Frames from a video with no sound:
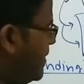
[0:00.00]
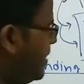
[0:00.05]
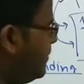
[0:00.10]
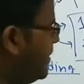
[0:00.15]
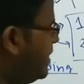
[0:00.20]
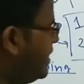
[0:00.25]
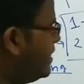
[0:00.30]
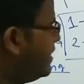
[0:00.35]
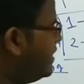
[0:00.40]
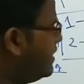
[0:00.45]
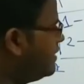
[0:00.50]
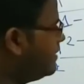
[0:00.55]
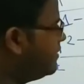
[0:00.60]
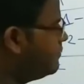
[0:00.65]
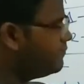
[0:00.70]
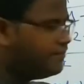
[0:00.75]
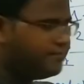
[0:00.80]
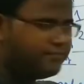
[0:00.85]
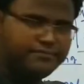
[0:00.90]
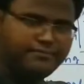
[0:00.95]
हर प्लेन पे लिख
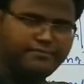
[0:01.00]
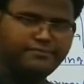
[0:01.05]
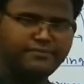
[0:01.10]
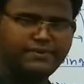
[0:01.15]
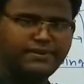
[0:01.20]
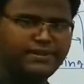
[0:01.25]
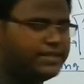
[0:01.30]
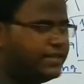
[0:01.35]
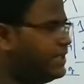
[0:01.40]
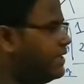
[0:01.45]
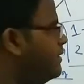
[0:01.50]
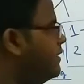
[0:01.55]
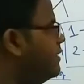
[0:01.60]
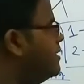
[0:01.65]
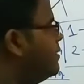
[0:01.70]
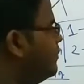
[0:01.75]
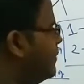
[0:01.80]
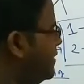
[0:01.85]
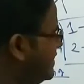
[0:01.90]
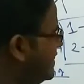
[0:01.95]
लेंगे
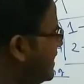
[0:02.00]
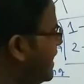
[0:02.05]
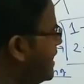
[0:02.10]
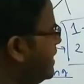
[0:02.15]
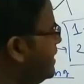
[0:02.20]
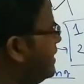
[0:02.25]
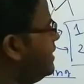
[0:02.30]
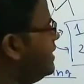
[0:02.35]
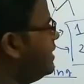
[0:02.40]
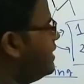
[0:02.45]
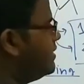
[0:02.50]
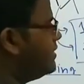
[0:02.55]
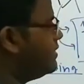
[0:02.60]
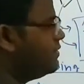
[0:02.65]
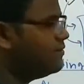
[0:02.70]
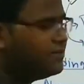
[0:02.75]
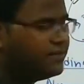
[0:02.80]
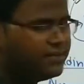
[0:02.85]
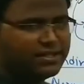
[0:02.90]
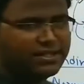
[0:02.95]
ठीक है मैं सारे नहीं
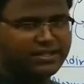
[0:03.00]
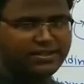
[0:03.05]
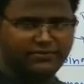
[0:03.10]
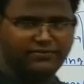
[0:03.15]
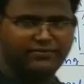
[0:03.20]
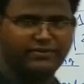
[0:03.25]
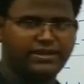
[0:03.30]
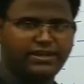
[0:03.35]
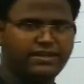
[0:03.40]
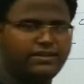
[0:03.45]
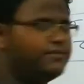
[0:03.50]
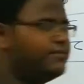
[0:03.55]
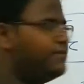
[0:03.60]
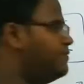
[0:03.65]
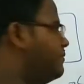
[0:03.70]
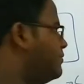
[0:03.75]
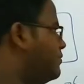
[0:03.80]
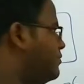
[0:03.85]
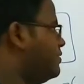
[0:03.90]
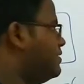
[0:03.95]
लिख रहा
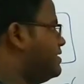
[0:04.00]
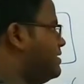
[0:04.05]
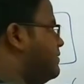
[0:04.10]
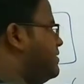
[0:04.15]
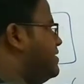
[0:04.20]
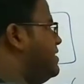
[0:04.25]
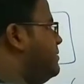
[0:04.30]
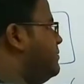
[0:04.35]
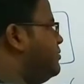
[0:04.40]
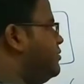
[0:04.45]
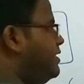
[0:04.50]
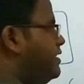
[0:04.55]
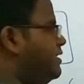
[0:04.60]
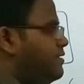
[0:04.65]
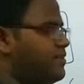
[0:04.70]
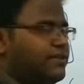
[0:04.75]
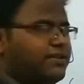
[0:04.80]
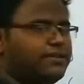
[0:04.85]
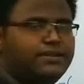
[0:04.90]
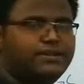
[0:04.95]
वरना समझने
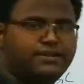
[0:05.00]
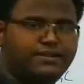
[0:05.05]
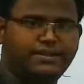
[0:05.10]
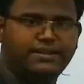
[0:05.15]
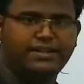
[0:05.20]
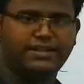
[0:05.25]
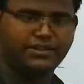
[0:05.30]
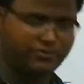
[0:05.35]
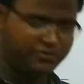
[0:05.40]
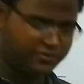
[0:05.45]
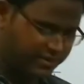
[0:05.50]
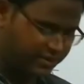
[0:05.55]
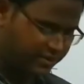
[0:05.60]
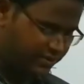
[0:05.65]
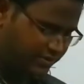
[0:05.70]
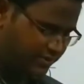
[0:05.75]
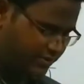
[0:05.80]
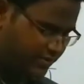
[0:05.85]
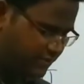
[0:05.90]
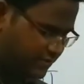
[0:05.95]
में थोड़ी दिक्कत
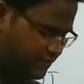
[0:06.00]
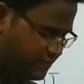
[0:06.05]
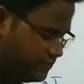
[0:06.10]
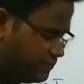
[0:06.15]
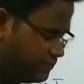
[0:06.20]
होगी